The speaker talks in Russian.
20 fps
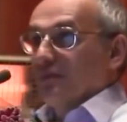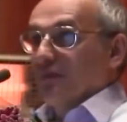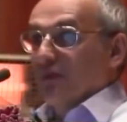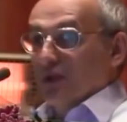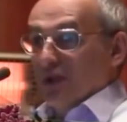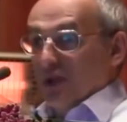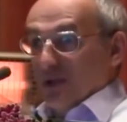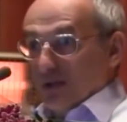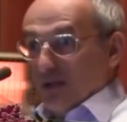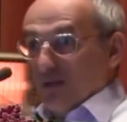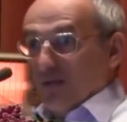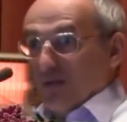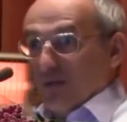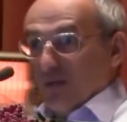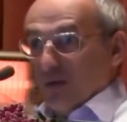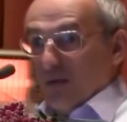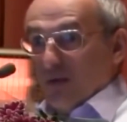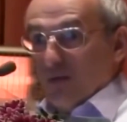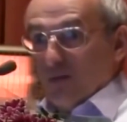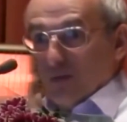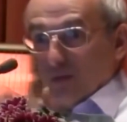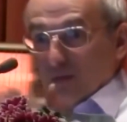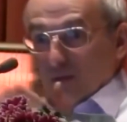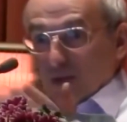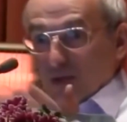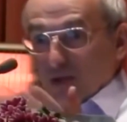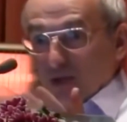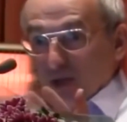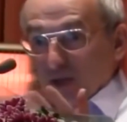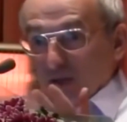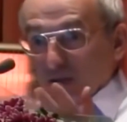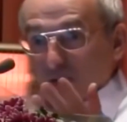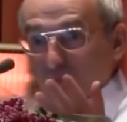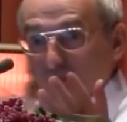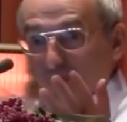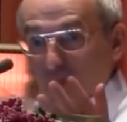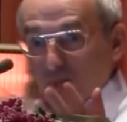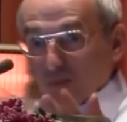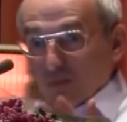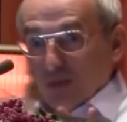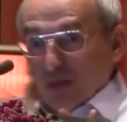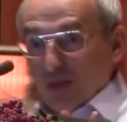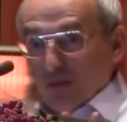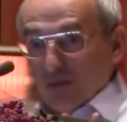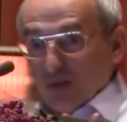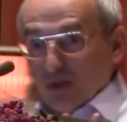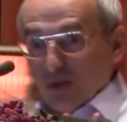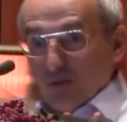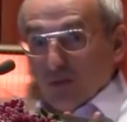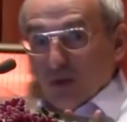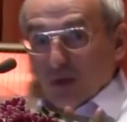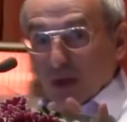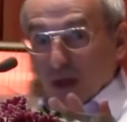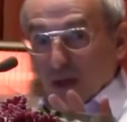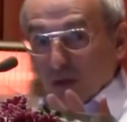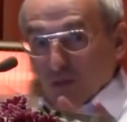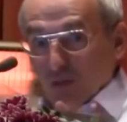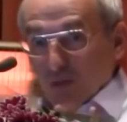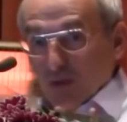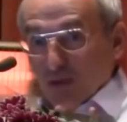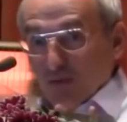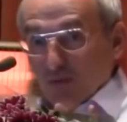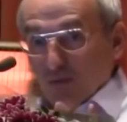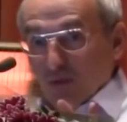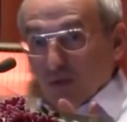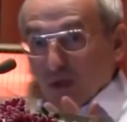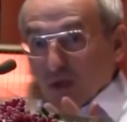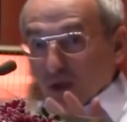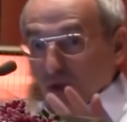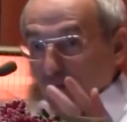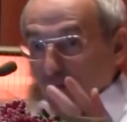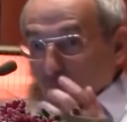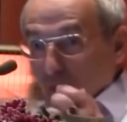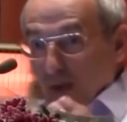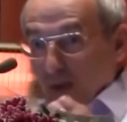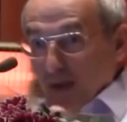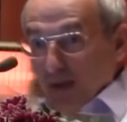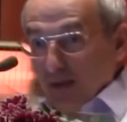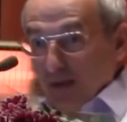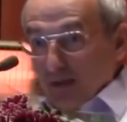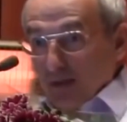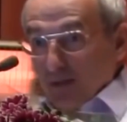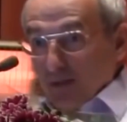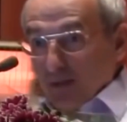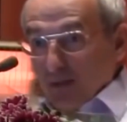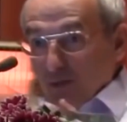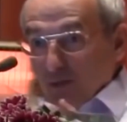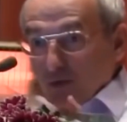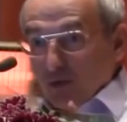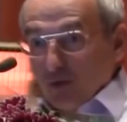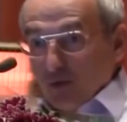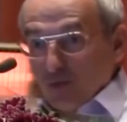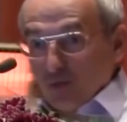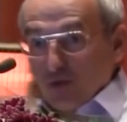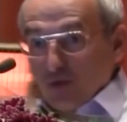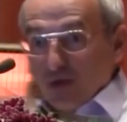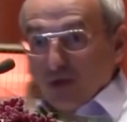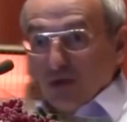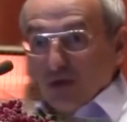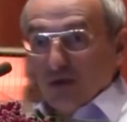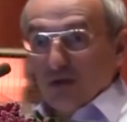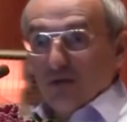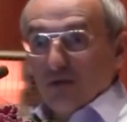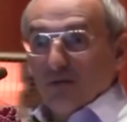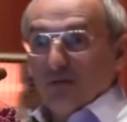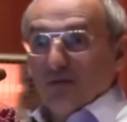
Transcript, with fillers: Ну, честно вам говорю, просто женщина почему замуж не была? Она любит его, но боится, потому что он мужик.